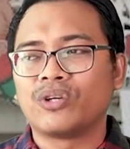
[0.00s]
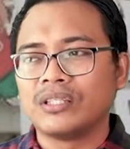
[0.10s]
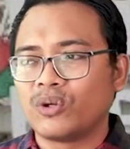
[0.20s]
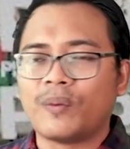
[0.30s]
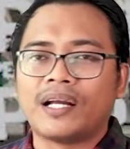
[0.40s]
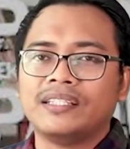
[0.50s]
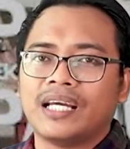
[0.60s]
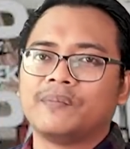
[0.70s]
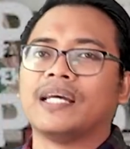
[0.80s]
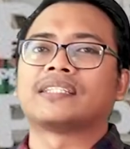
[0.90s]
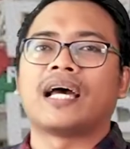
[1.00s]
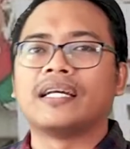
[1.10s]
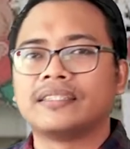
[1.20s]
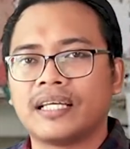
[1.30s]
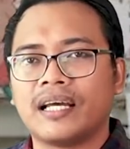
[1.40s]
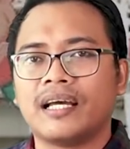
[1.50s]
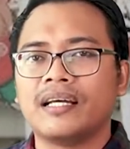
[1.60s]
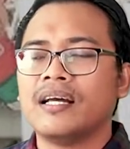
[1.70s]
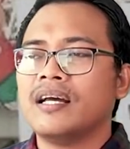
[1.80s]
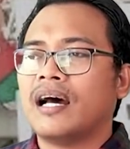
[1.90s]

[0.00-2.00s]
Mungkin rumah dia biasa aja,